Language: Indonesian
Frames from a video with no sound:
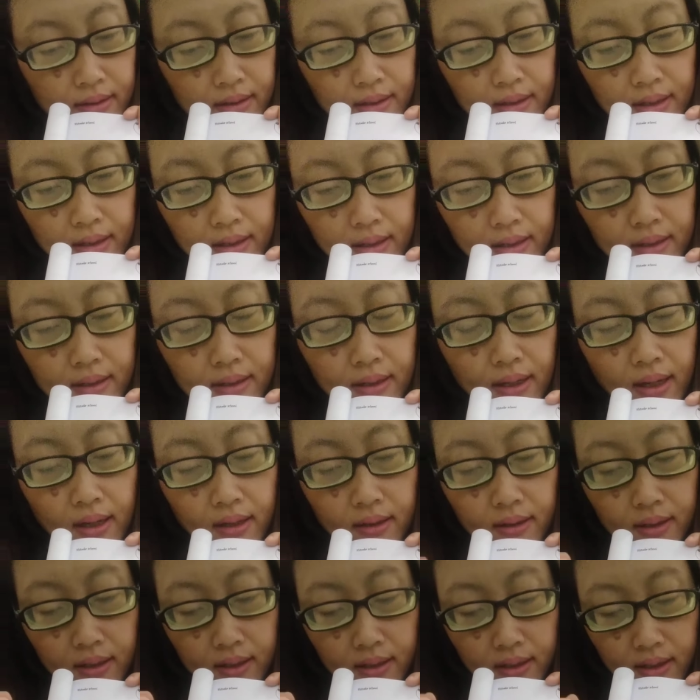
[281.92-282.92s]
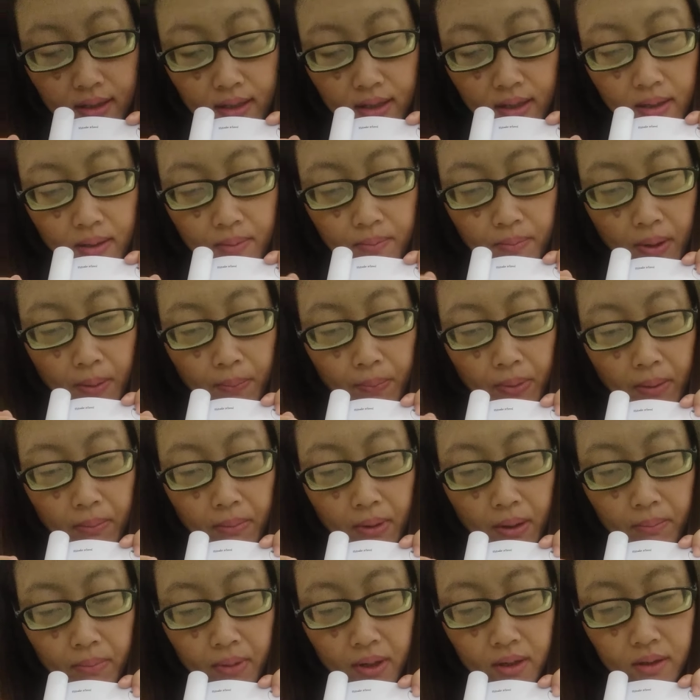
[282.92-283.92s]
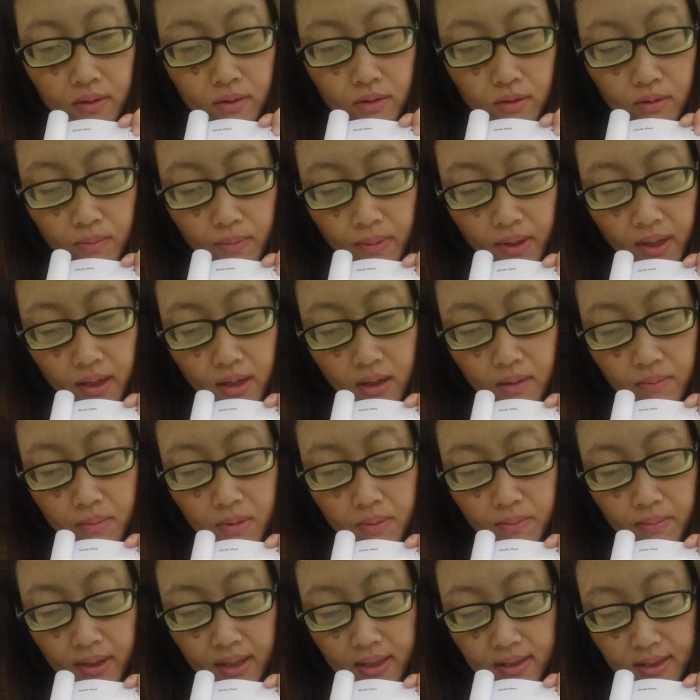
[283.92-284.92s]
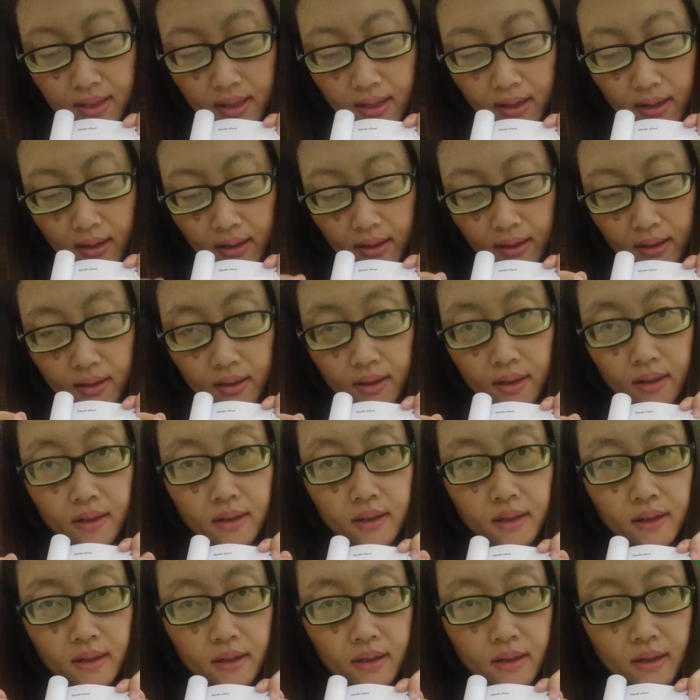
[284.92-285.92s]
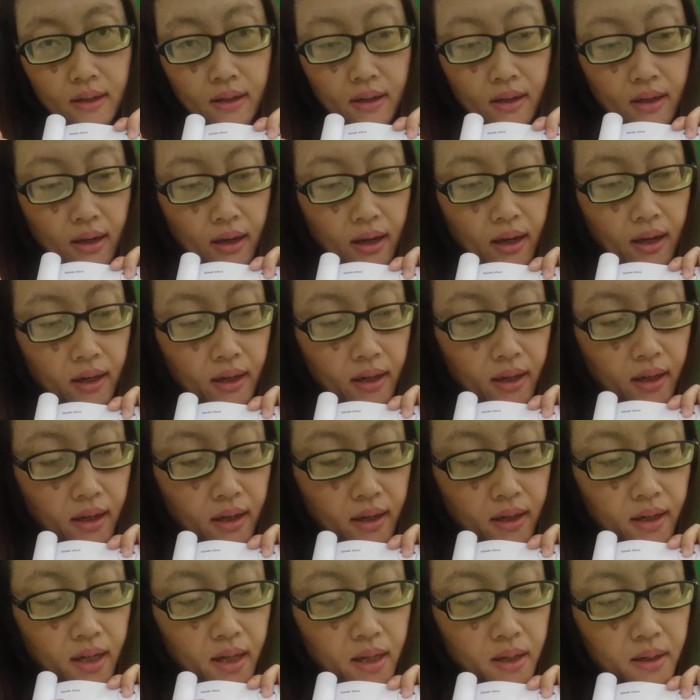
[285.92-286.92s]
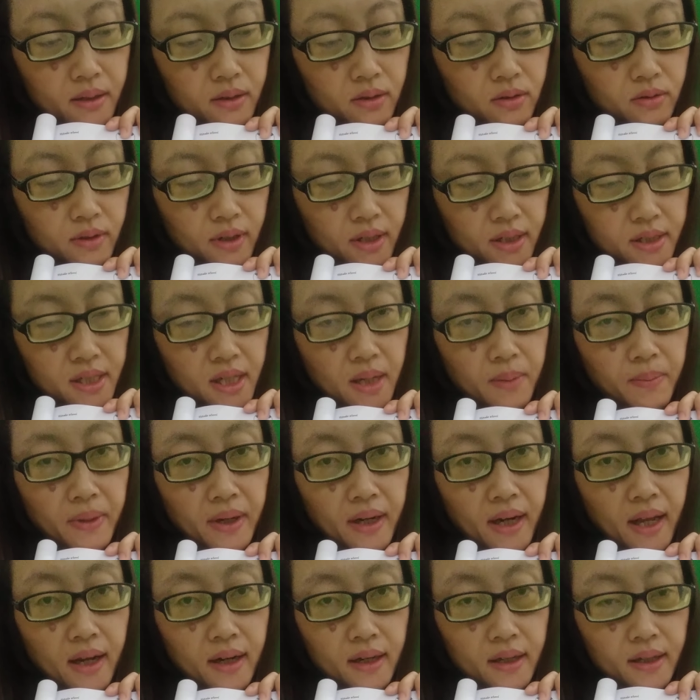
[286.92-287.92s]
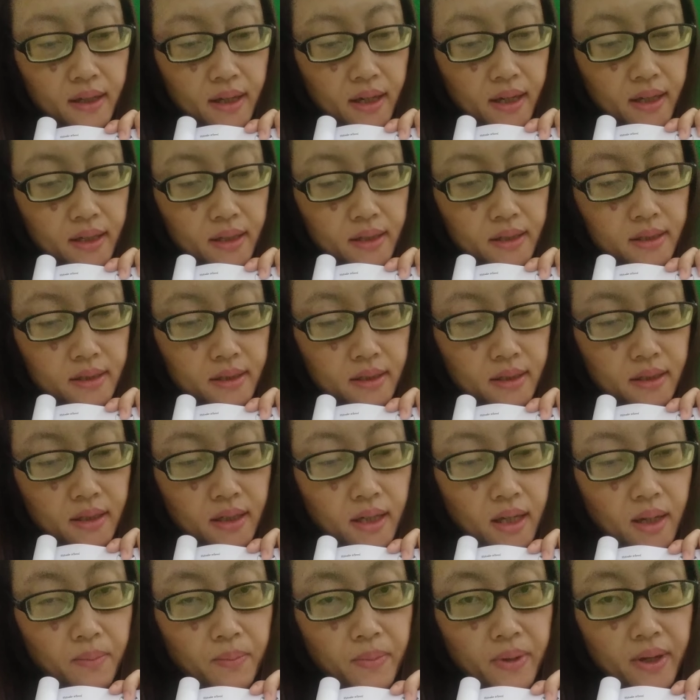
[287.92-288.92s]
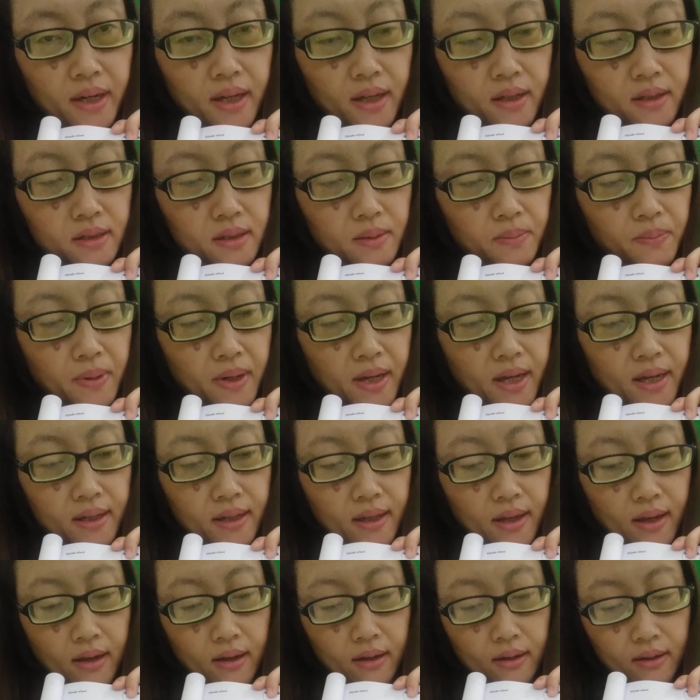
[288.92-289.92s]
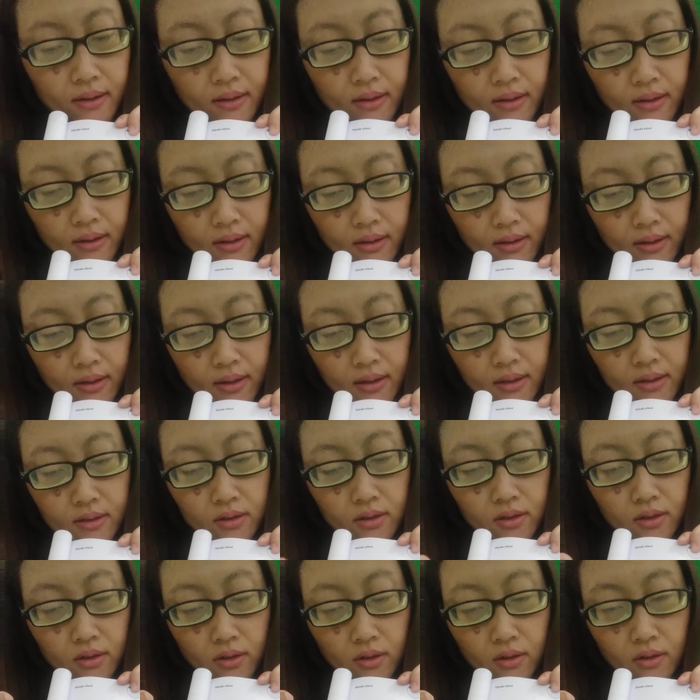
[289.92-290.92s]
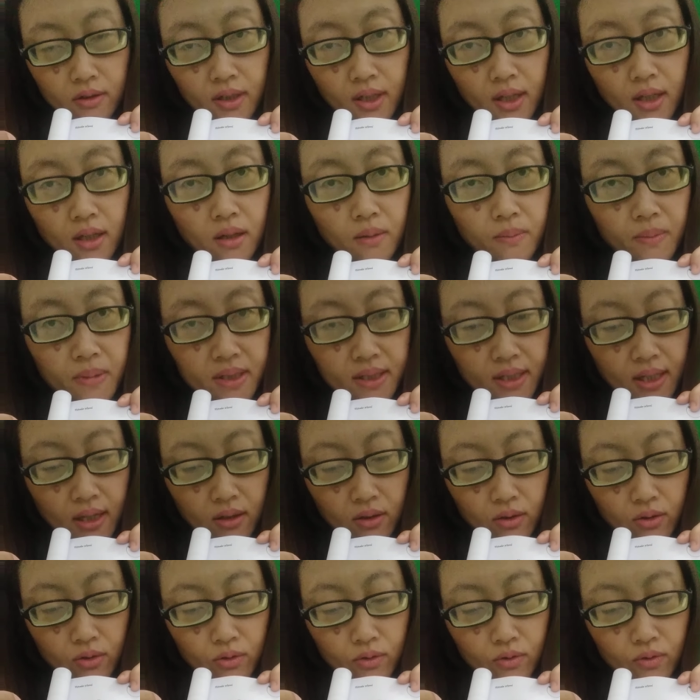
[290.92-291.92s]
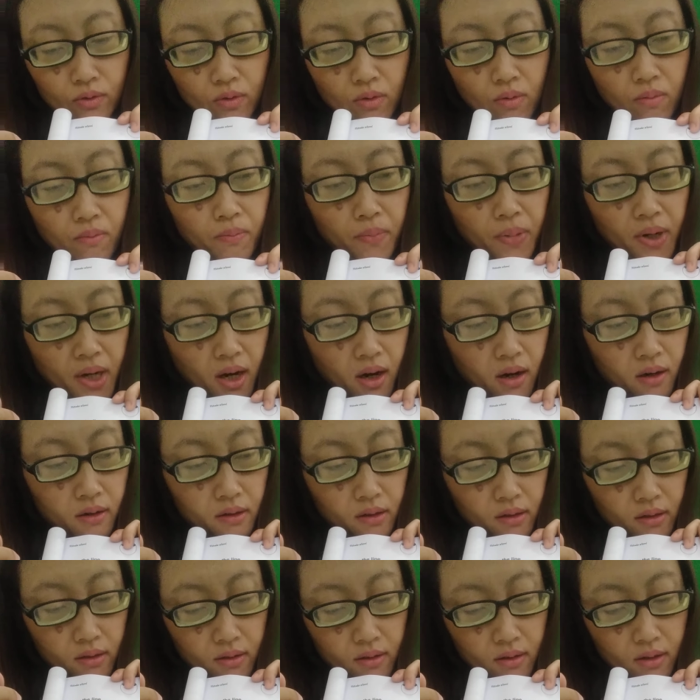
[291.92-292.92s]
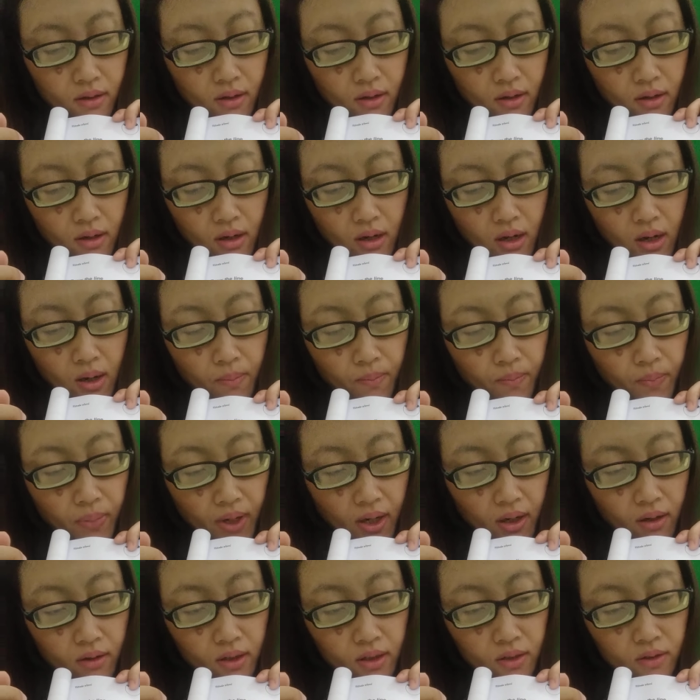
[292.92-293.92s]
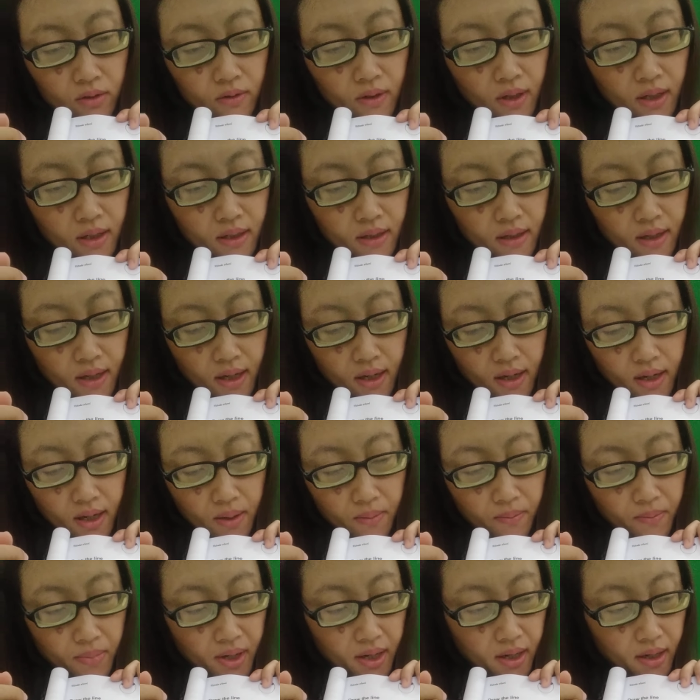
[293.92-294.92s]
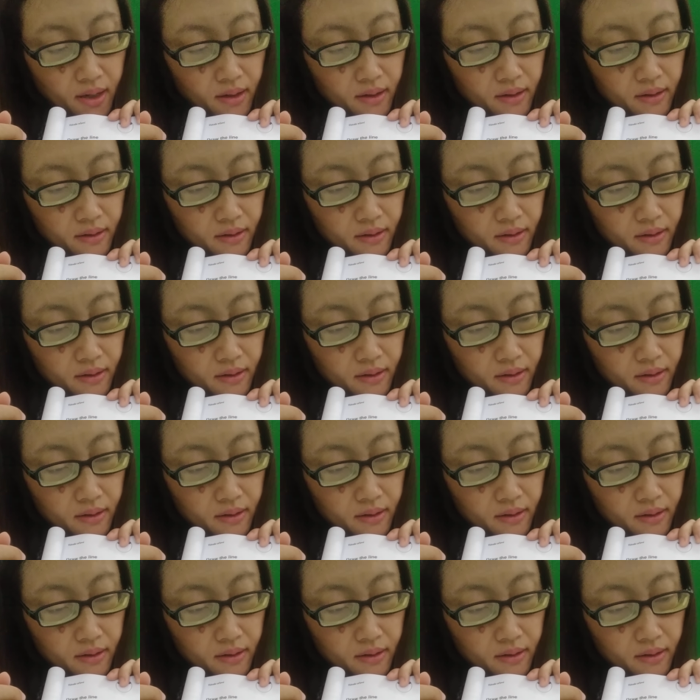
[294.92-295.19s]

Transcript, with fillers: Nih, nanti papa mama di rumah membaca yang ini, anak-anak tugasnya menarik garis ke gambar yang sebelahnya. Contohnya nomor satu, brown. Brown itu adalah gambar